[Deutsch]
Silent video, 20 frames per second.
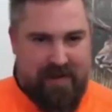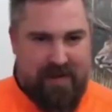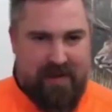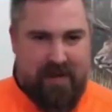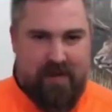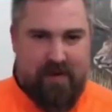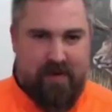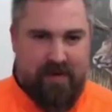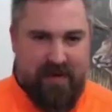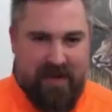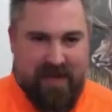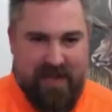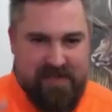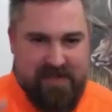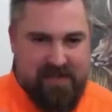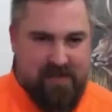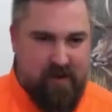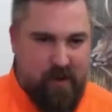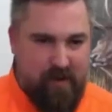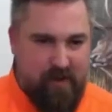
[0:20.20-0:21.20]
Und da geht es
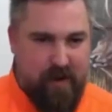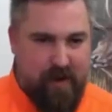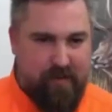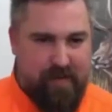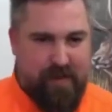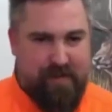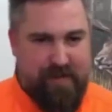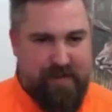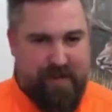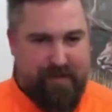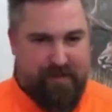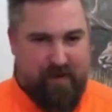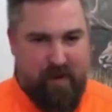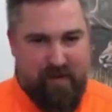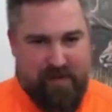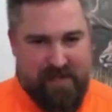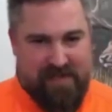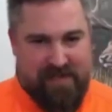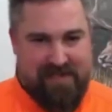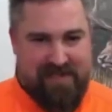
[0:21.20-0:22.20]
nochmal um die
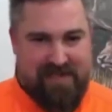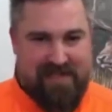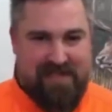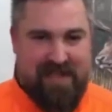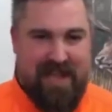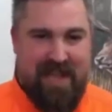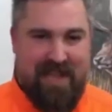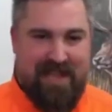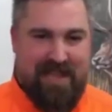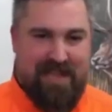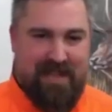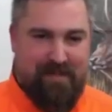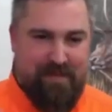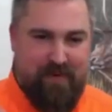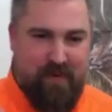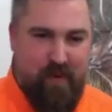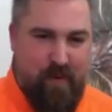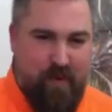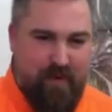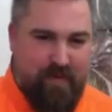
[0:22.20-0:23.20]
Performance, dass der
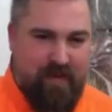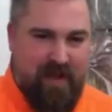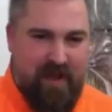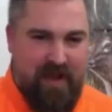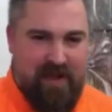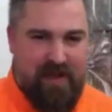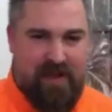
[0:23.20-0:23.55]
Prüfer